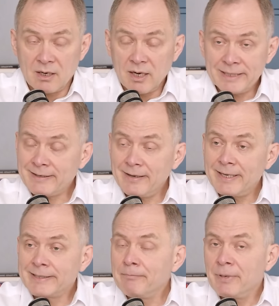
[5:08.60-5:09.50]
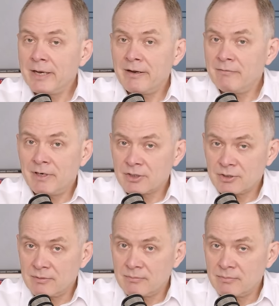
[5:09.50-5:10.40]
Это, это мега
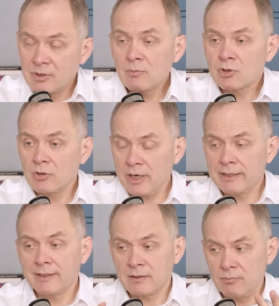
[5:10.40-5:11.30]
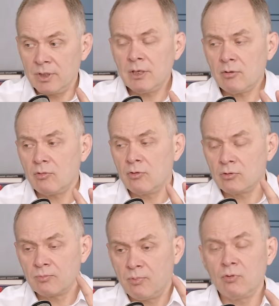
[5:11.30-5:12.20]
важно, потому что этот мир,
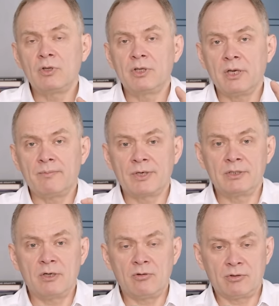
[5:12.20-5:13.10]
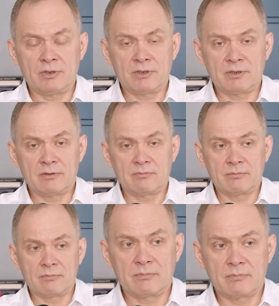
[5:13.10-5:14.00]
он полон неопределенности
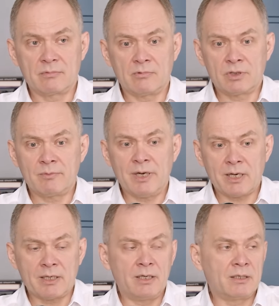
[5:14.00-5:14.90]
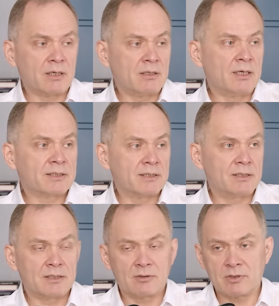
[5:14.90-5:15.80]
у тебя какие-то
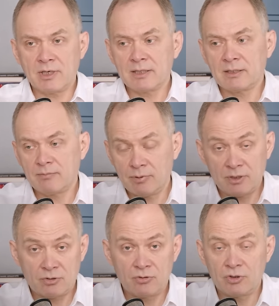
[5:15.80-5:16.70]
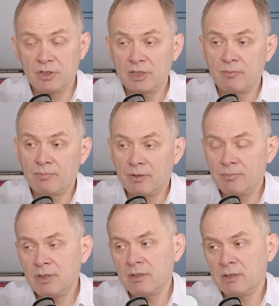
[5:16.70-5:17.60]
классные результаты по ощущениям
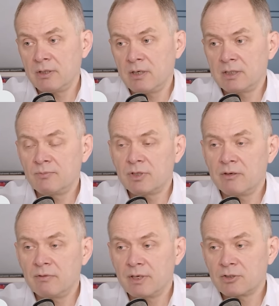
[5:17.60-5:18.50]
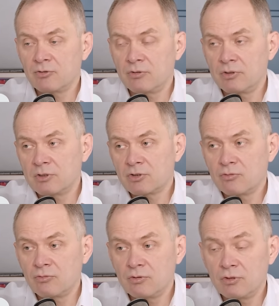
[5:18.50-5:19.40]
победы, а тебе говорят, что ты ни на
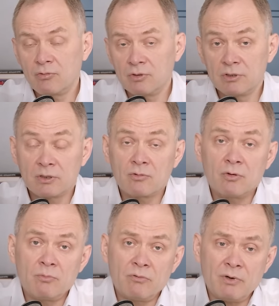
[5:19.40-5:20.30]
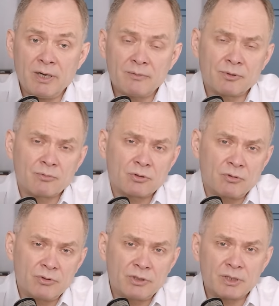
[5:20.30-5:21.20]
что не годен. Такое бывает, потому что
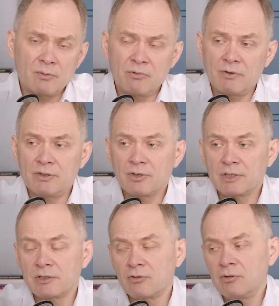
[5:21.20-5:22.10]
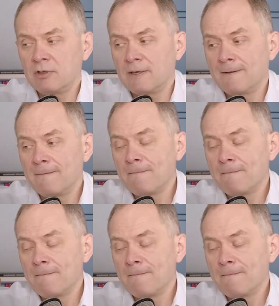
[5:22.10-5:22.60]
люди иногда бывают расстроены,